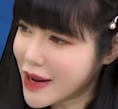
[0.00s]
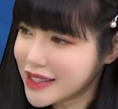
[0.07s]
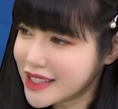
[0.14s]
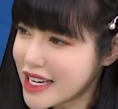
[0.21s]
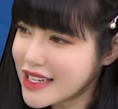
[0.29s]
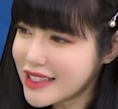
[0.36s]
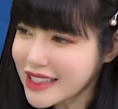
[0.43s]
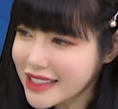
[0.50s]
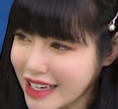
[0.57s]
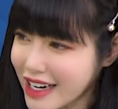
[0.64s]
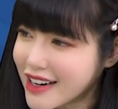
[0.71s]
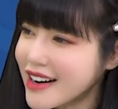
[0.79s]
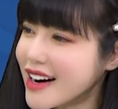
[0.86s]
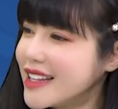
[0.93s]
bạn teen chắc chắn
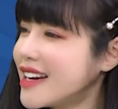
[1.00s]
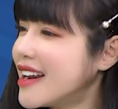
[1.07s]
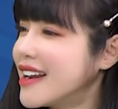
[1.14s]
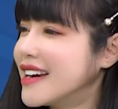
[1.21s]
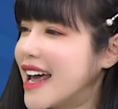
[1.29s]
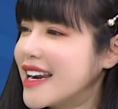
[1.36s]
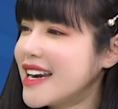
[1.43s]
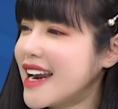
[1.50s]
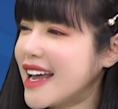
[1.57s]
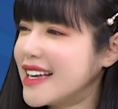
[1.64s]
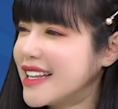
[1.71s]
là rất là thích hình ảnh này,